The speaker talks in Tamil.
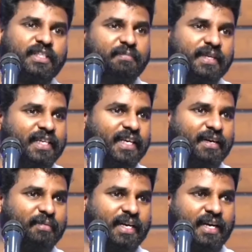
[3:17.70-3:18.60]
உங்களுக்கு தெரியுமா
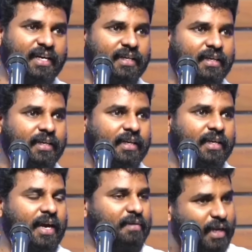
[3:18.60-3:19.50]
தெரியாதா அப்படின்னு கேட்டான்
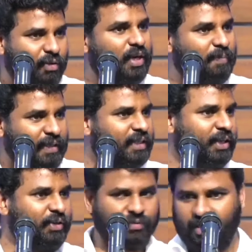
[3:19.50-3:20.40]
ஆமாடா உன்னை பற்றி
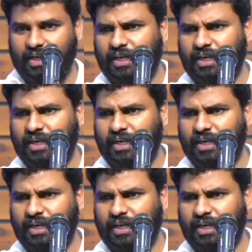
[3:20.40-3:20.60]
தெரியும்